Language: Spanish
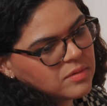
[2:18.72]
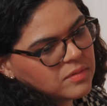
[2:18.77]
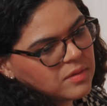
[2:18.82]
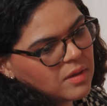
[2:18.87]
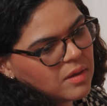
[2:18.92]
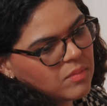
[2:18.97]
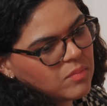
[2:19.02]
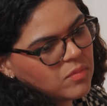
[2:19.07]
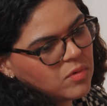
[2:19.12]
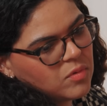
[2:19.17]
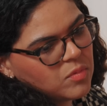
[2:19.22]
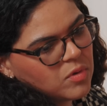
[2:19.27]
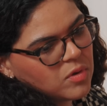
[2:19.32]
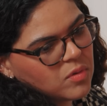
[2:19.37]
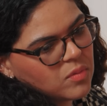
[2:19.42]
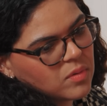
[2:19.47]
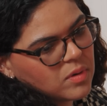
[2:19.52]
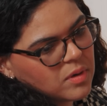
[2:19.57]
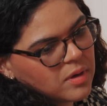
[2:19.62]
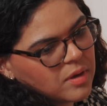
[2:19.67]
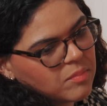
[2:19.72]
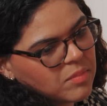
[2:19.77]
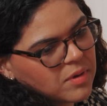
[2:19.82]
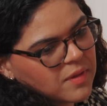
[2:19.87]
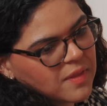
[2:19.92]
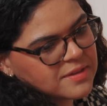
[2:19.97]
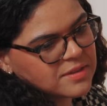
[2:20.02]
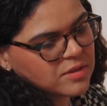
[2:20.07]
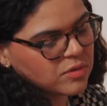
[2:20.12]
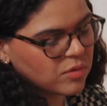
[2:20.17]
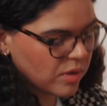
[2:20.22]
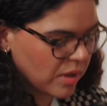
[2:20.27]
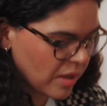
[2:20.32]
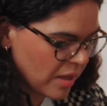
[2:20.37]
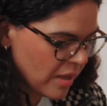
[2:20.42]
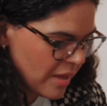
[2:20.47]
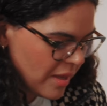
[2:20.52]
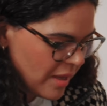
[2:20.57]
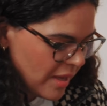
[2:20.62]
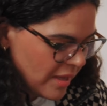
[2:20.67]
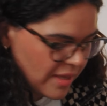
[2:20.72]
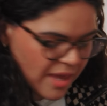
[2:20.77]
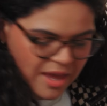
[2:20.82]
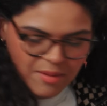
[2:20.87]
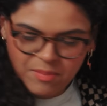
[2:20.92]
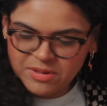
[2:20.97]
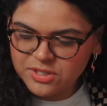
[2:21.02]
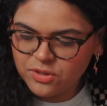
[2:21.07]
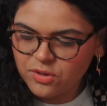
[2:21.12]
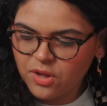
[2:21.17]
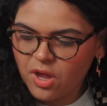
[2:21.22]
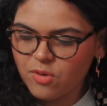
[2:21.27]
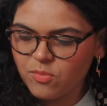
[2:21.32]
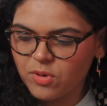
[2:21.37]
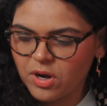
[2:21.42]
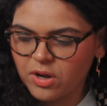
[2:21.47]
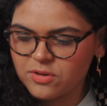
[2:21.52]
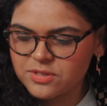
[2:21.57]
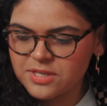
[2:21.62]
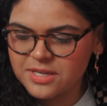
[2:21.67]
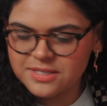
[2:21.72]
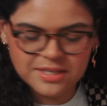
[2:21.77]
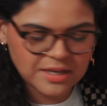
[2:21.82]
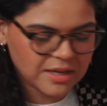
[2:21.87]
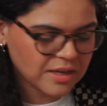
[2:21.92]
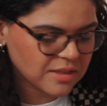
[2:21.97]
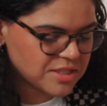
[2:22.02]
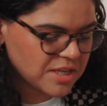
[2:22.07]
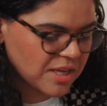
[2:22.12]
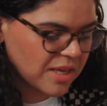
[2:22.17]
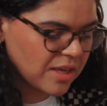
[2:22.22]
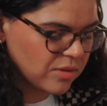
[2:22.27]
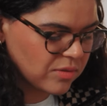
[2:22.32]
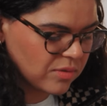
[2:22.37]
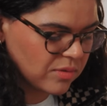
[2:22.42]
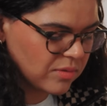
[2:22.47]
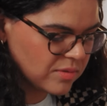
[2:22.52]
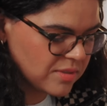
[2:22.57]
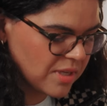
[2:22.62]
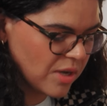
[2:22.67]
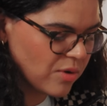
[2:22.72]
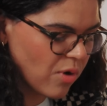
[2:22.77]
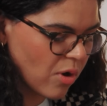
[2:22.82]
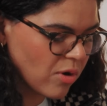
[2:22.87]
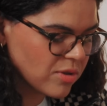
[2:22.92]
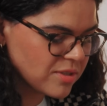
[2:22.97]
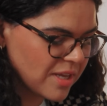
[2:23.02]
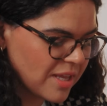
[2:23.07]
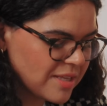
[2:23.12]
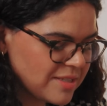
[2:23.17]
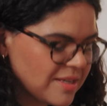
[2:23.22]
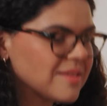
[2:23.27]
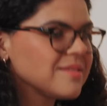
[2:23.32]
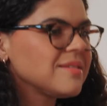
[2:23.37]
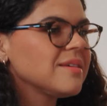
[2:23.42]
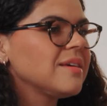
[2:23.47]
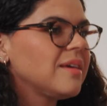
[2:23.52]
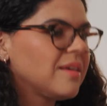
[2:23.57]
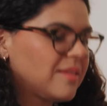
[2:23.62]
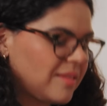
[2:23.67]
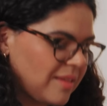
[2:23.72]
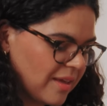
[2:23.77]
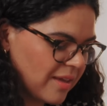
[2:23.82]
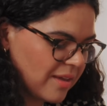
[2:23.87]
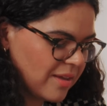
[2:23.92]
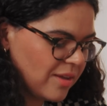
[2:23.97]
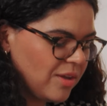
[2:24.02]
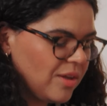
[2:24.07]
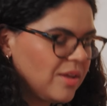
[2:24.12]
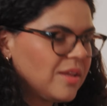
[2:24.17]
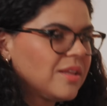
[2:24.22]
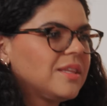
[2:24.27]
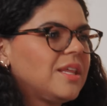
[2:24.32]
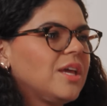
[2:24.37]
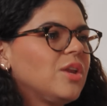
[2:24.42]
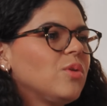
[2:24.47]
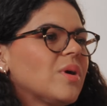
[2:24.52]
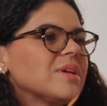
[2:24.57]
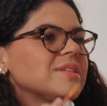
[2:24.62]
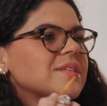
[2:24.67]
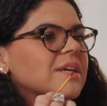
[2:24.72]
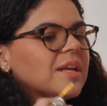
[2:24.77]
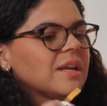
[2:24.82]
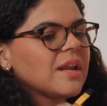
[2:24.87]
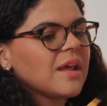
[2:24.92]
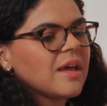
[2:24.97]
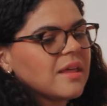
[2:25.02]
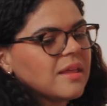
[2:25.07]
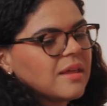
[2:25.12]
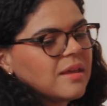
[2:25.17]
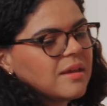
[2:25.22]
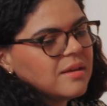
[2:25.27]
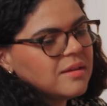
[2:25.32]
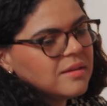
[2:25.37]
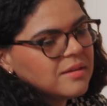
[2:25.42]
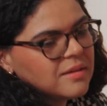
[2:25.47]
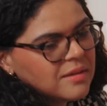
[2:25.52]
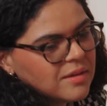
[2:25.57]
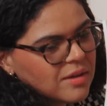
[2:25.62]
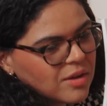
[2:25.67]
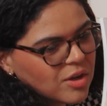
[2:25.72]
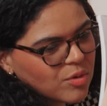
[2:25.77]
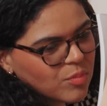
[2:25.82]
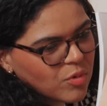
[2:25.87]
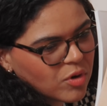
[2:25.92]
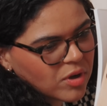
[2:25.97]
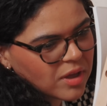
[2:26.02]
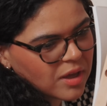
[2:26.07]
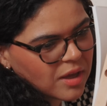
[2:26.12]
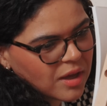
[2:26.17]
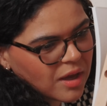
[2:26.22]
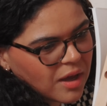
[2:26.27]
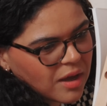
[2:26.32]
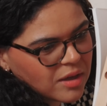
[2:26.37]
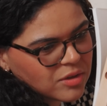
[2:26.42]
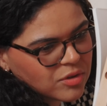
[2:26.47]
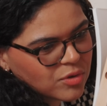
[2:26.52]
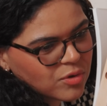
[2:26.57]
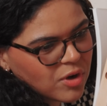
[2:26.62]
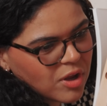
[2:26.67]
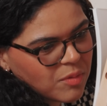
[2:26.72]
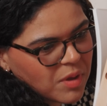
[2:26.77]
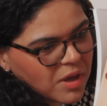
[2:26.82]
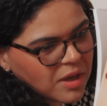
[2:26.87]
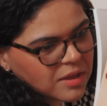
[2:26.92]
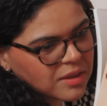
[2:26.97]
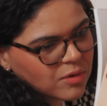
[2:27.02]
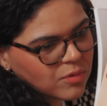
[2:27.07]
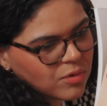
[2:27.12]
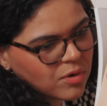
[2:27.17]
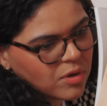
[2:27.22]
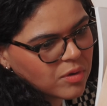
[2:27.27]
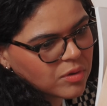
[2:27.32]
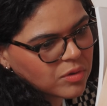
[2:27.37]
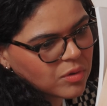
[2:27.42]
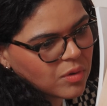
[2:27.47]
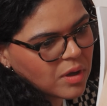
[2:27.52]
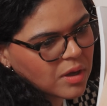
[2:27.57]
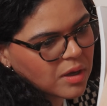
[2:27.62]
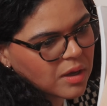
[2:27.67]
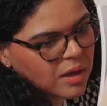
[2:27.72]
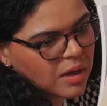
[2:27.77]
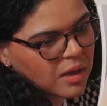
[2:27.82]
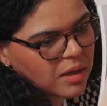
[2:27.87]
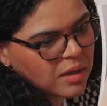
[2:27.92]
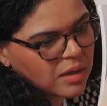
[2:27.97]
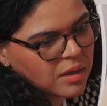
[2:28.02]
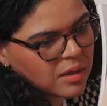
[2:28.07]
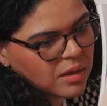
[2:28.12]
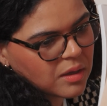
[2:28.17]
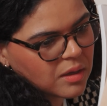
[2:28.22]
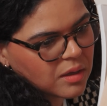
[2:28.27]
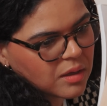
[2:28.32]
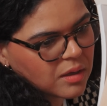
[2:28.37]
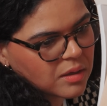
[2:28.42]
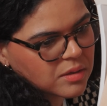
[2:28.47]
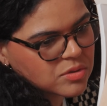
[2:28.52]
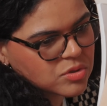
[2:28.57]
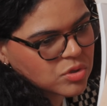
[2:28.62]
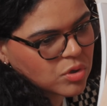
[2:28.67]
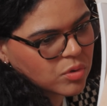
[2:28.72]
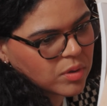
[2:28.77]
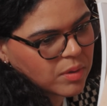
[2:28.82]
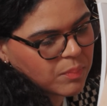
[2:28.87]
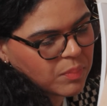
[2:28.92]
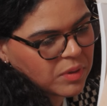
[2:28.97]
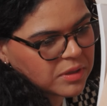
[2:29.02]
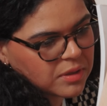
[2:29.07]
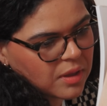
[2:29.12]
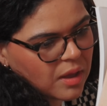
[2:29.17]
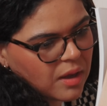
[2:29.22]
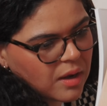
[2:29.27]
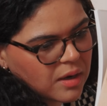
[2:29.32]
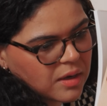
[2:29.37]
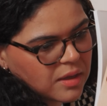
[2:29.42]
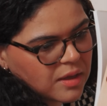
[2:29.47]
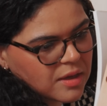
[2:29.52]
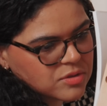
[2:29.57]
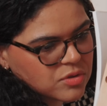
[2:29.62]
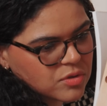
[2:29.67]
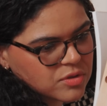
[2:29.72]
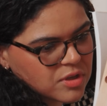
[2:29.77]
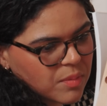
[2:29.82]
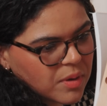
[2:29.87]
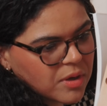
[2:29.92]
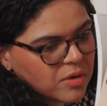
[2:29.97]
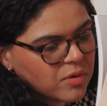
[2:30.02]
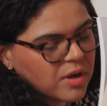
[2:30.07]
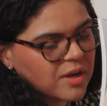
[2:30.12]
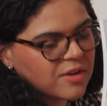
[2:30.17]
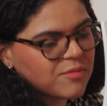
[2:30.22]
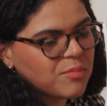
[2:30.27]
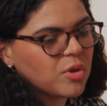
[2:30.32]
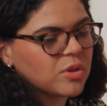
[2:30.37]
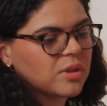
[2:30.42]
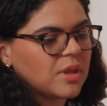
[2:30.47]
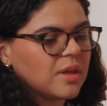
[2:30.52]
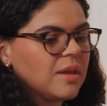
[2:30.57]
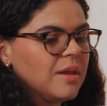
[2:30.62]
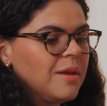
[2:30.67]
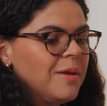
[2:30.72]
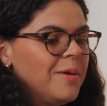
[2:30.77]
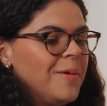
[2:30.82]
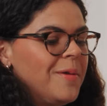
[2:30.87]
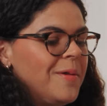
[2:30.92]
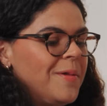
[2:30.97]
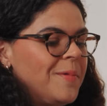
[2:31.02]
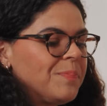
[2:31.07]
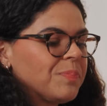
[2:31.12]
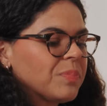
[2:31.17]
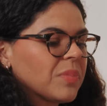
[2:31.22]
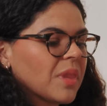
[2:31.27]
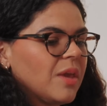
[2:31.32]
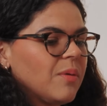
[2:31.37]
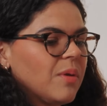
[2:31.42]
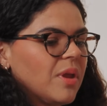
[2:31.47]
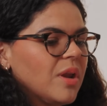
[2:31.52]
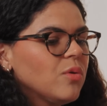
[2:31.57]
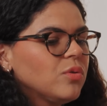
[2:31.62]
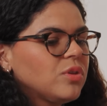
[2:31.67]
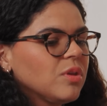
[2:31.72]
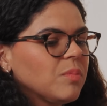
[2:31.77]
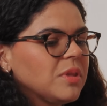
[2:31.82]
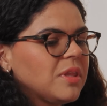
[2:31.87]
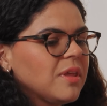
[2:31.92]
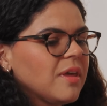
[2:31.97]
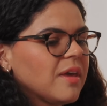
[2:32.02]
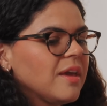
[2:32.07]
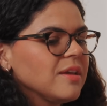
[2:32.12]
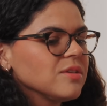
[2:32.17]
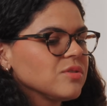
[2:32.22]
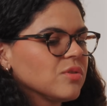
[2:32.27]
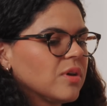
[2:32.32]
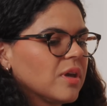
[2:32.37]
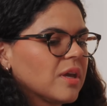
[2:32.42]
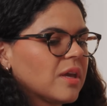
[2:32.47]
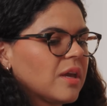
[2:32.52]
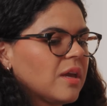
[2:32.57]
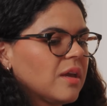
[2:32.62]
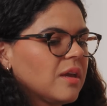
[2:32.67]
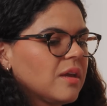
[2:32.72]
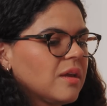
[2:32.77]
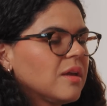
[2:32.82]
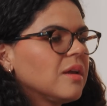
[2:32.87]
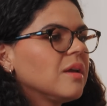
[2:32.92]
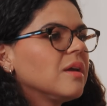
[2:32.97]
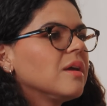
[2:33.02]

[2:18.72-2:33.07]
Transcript: está muy, muy cool, en verdad. Siento que, y además siento que es como una cosa de ser chiquito, o sea, uno se da el chance de, de, no hacer nada, como que yo tengo unas amigas que tengo unos eventos acá en sobre pintar y eso, se llaman Creative Monday. Y viene justamente de eso. ¿Esos no son los